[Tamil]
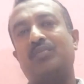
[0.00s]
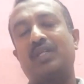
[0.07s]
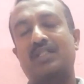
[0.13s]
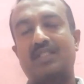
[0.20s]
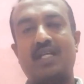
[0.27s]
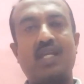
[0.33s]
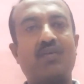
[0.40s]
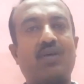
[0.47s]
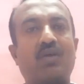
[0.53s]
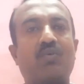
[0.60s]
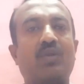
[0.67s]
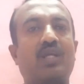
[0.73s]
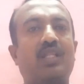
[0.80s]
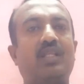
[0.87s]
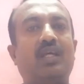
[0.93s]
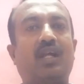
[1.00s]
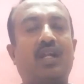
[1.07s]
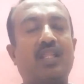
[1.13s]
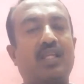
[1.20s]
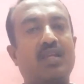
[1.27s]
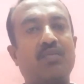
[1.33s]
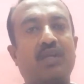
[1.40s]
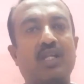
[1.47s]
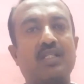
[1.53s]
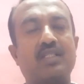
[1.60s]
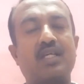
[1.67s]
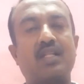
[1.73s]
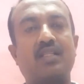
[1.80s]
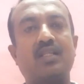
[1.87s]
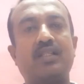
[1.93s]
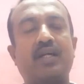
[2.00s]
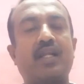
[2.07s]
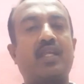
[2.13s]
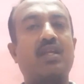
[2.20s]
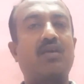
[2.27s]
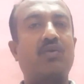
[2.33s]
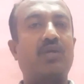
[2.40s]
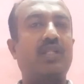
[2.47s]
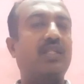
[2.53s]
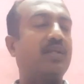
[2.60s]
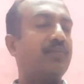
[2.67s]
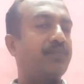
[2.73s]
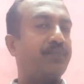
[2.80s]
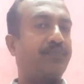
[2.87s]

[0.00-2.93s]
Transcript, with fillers: மிக்ஸ் ஆகி வரக்கூடியது அல்லது கெமிக்கல் சேர்ந்து தயாரிக்கக்கூடியது